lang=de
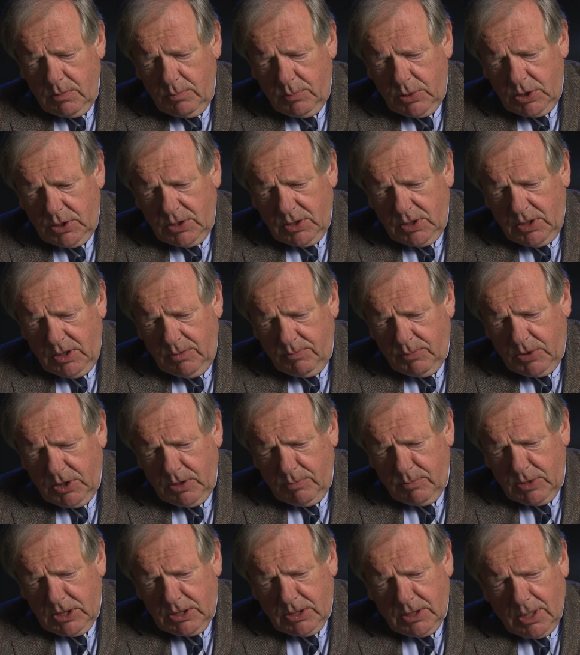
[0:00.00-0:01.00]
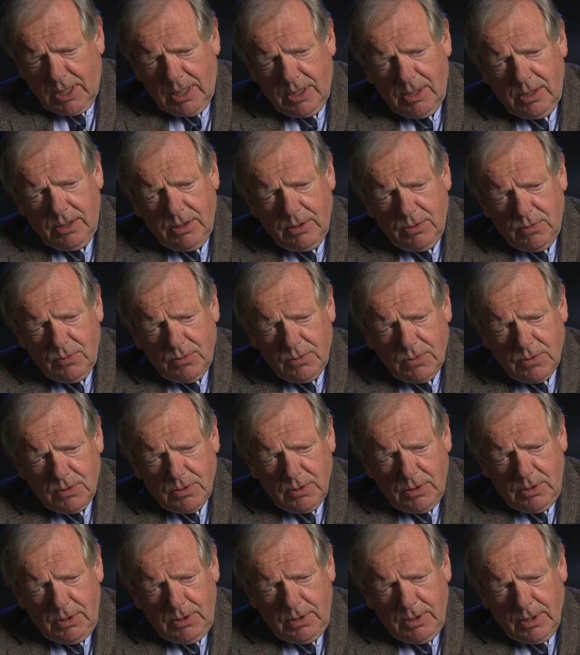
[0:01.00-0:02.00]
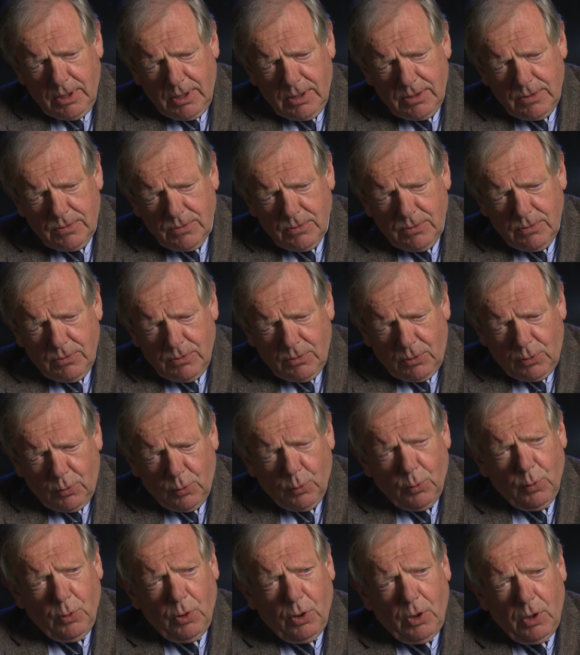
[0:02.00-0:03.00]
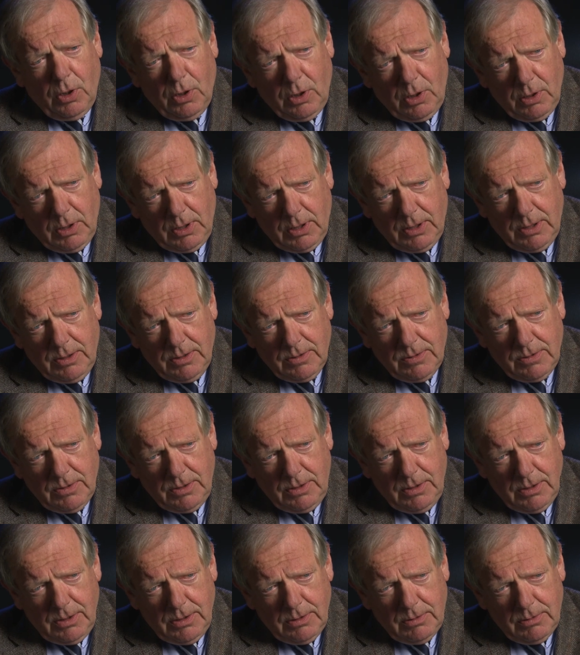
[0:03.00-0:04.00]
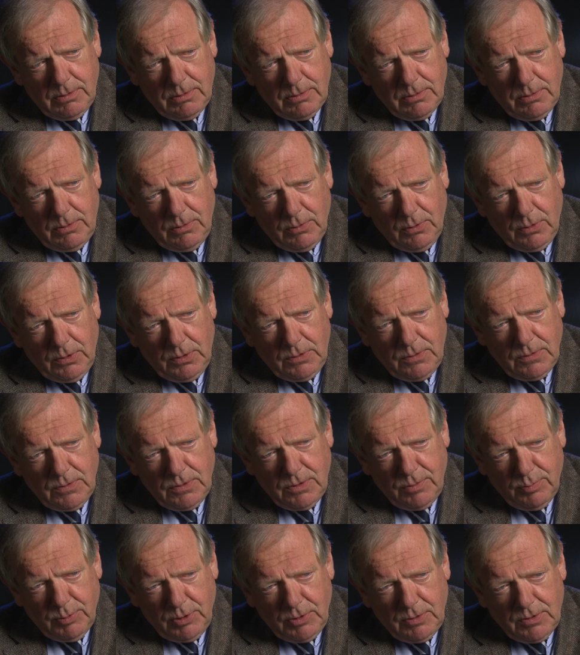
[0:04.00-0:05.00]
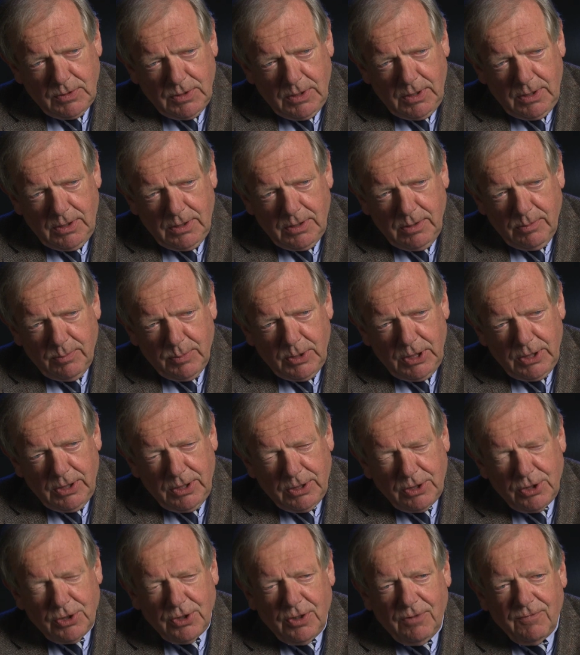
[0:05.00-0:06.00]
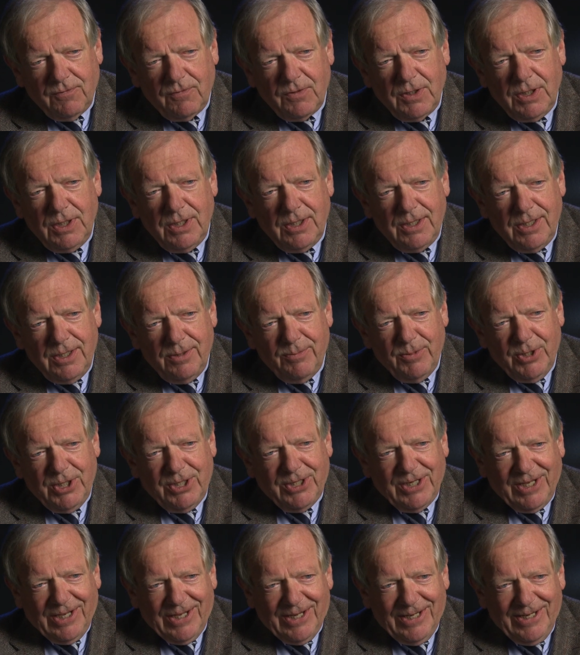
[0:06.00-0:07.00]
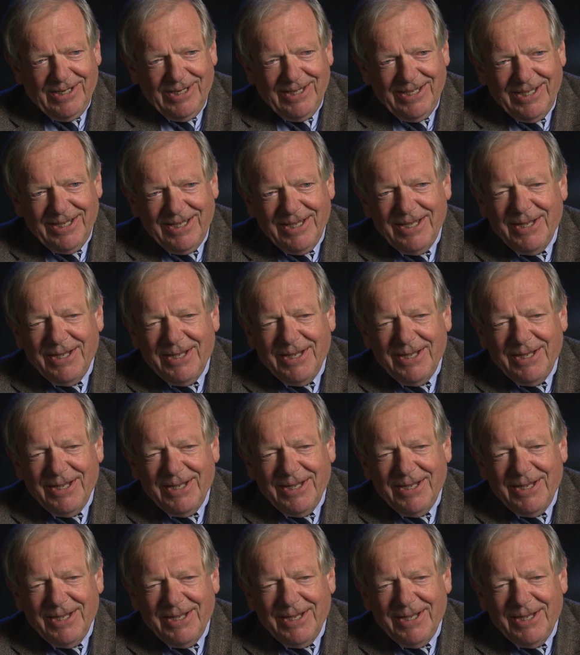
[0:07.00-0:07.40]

Betrieb der Metallindustrie, also hoch organisiert, 90 Prozent der Belegschaft IG Metall.